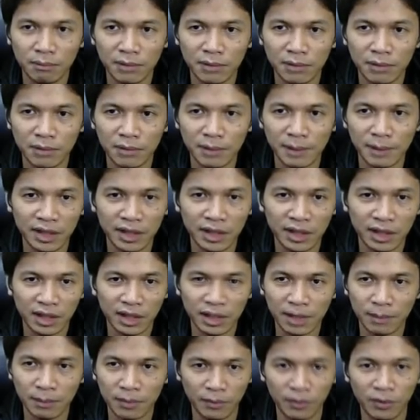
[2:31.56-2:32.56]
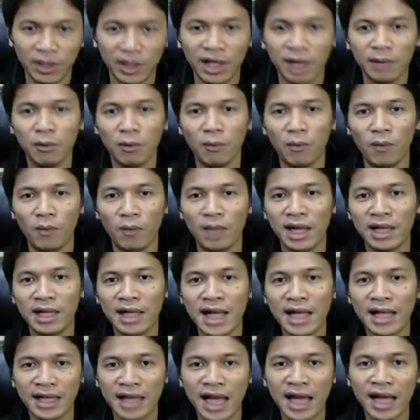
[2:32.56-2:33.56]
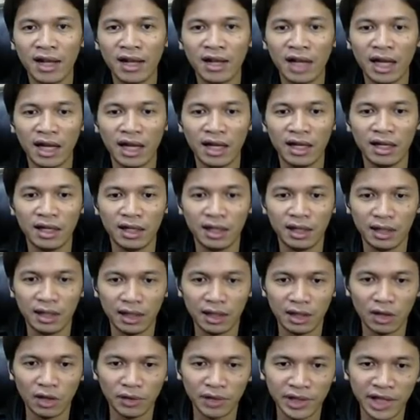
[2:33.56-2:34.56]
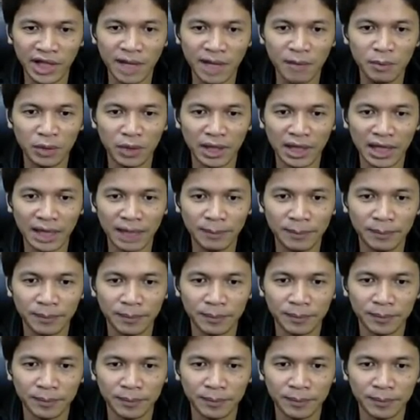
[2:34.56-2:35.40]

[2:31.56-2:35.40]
ประมาณนี้นะครับโอเคผมว่าน่าจะได้แล้วล่ะลองเทียบดูนะครับ